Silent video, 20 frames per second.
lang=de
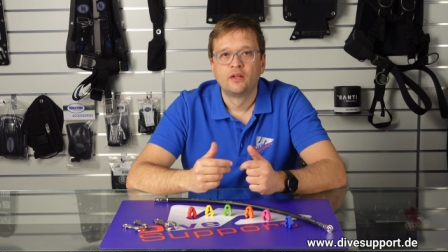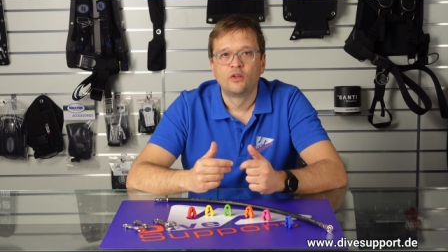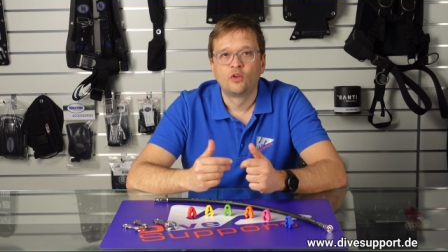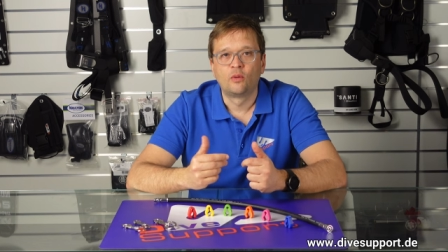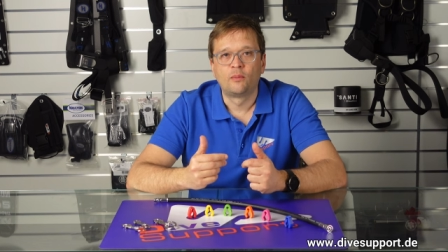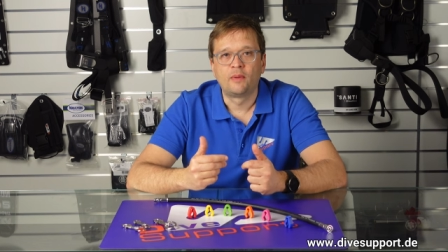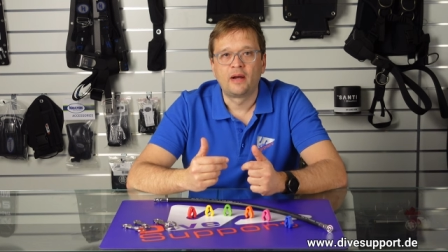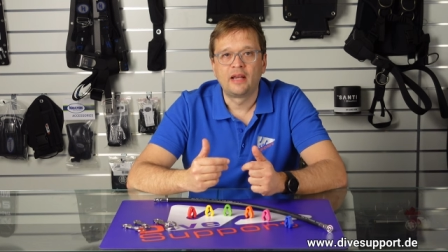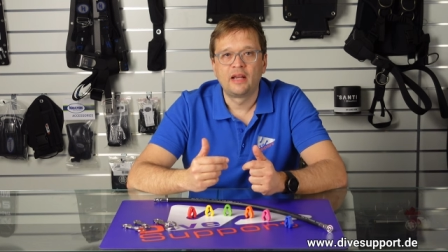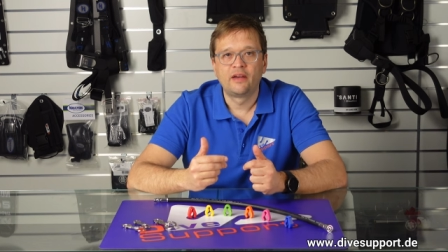
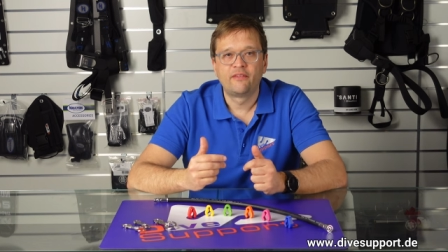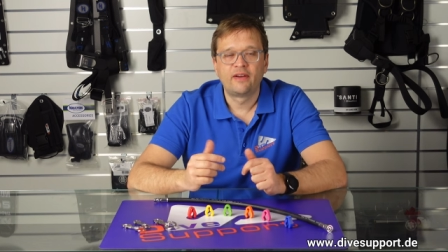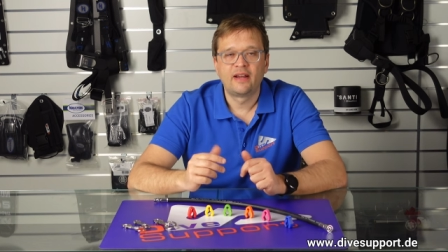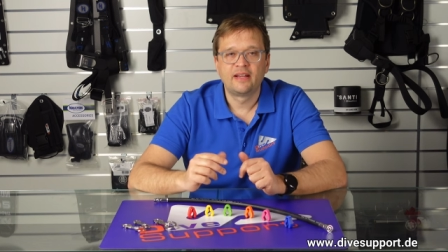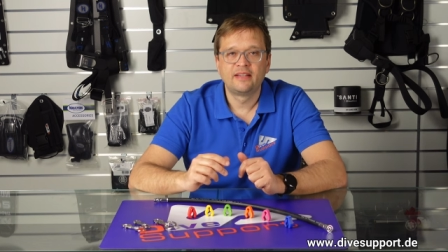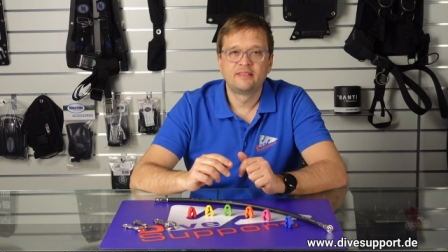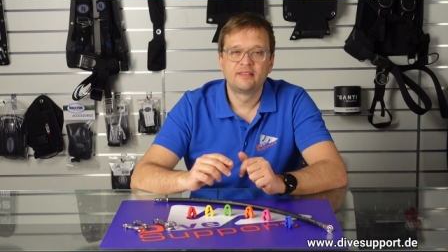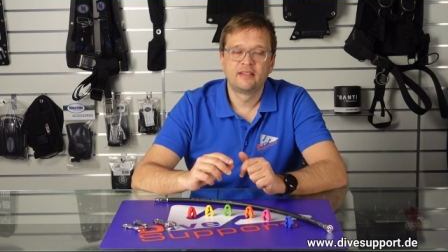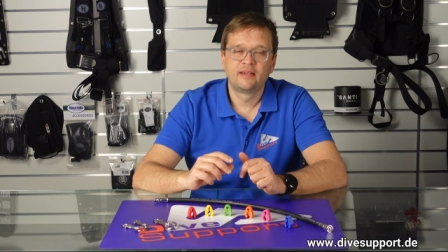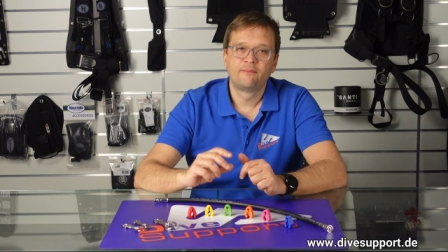
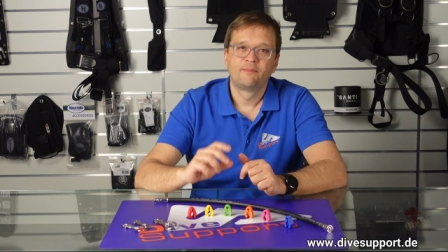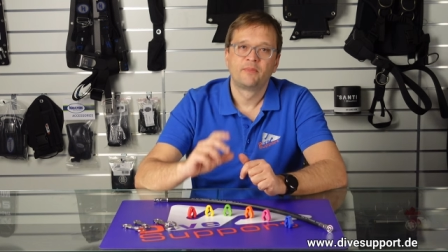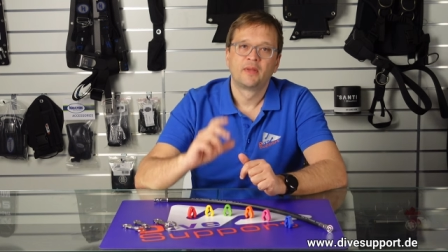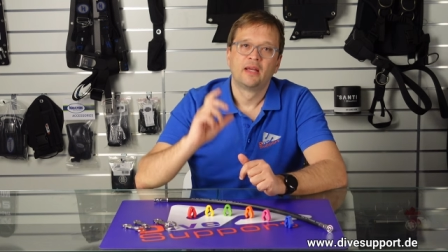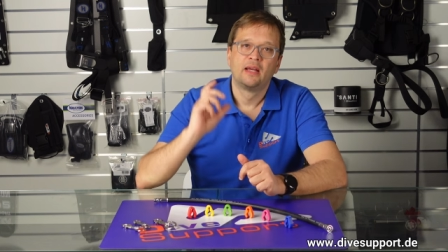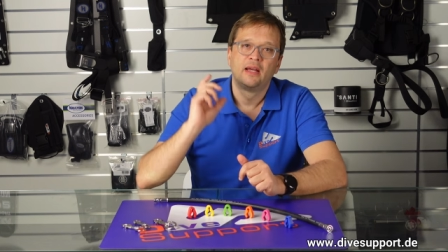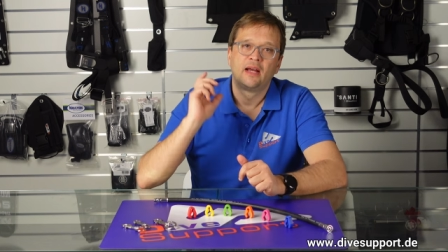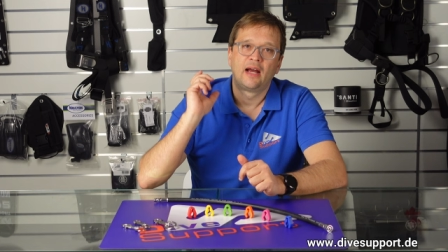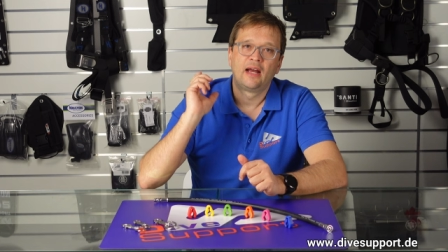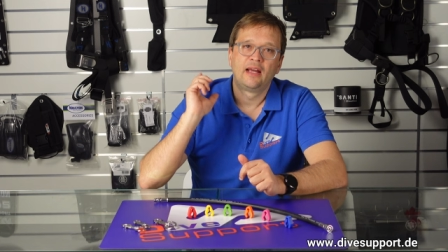normalerweise
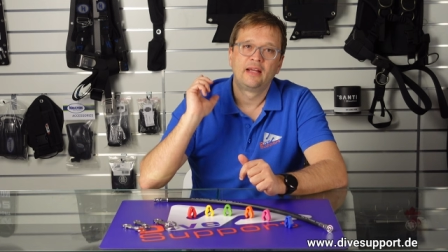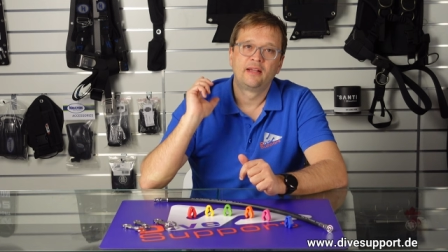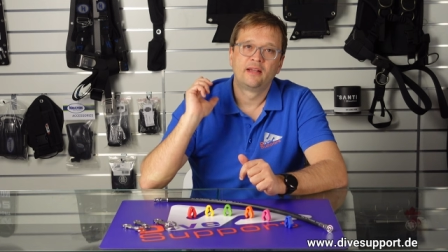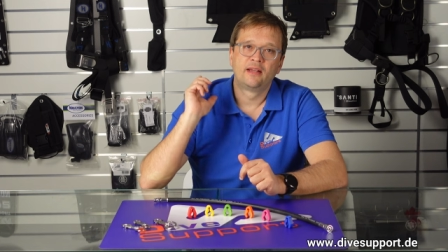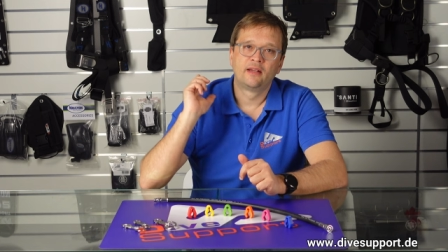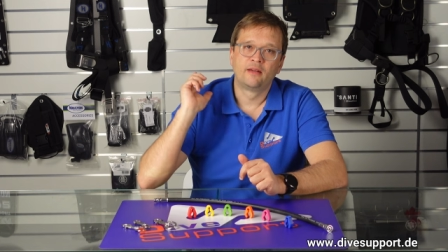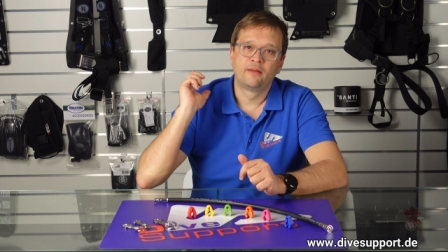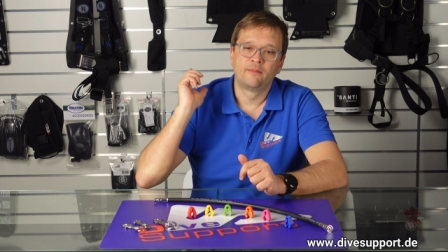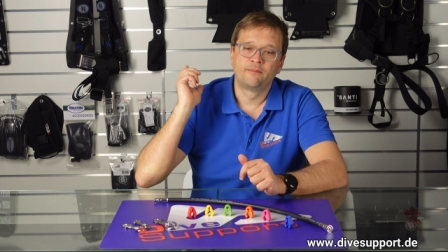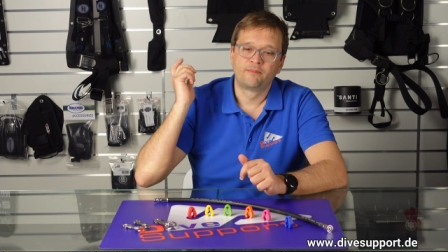
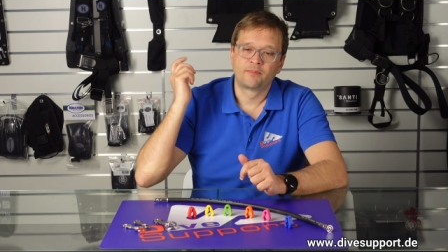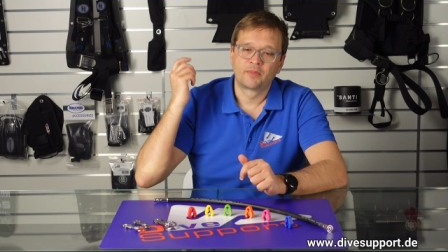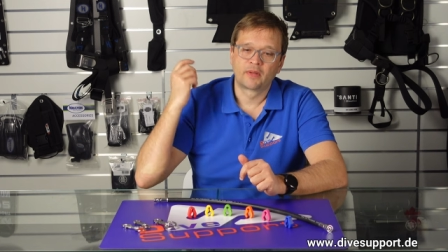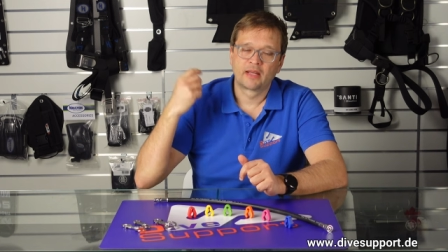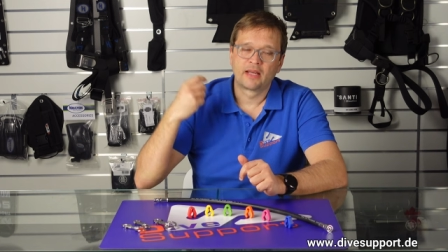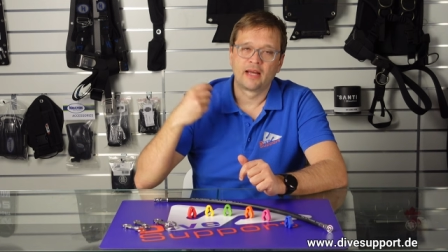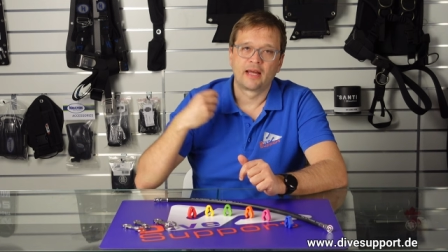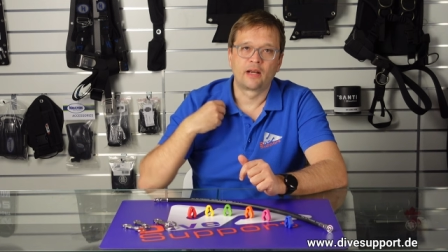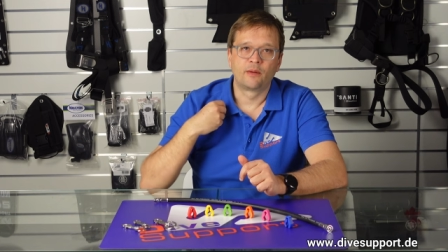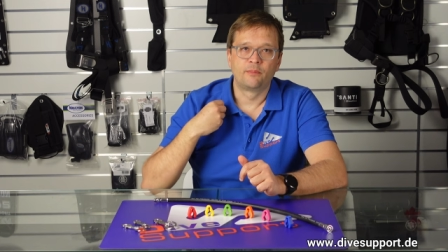einen
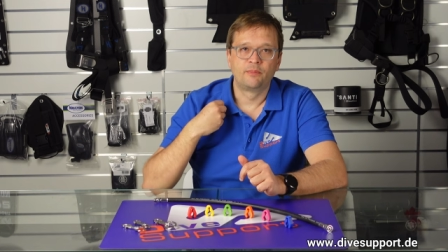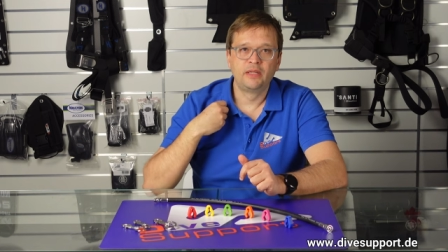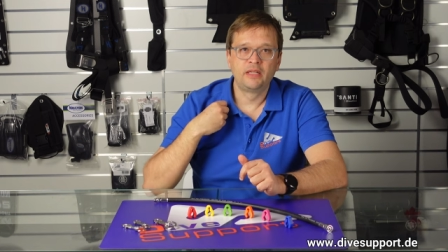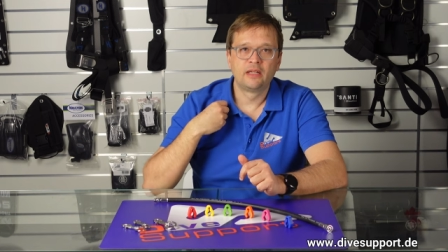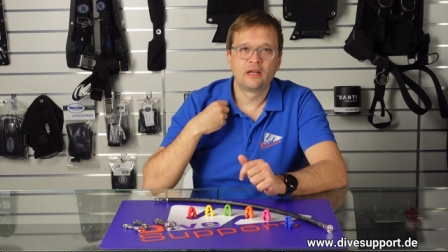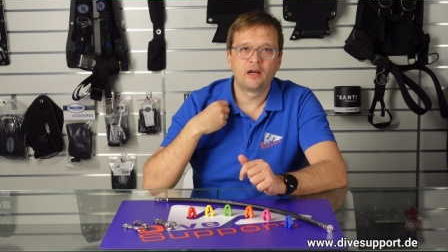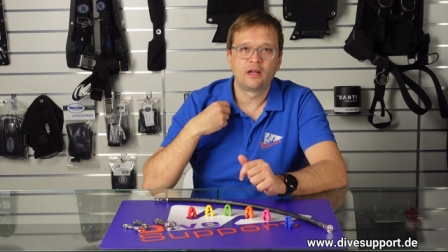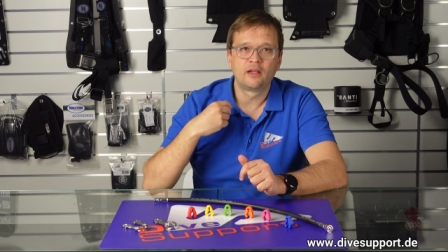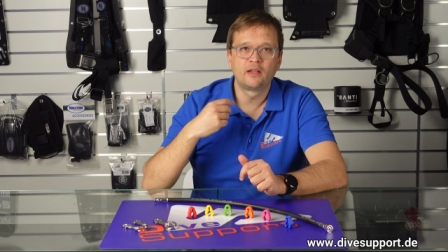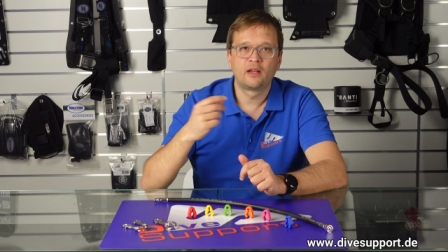
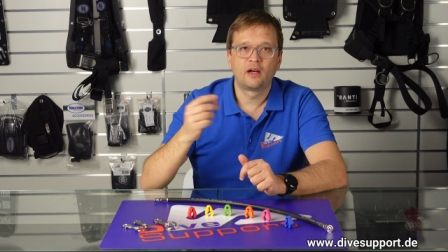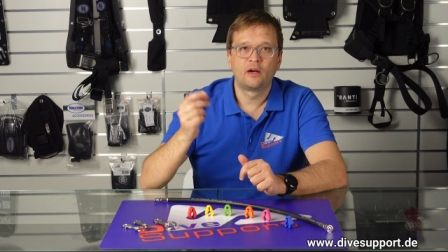Karabiner an.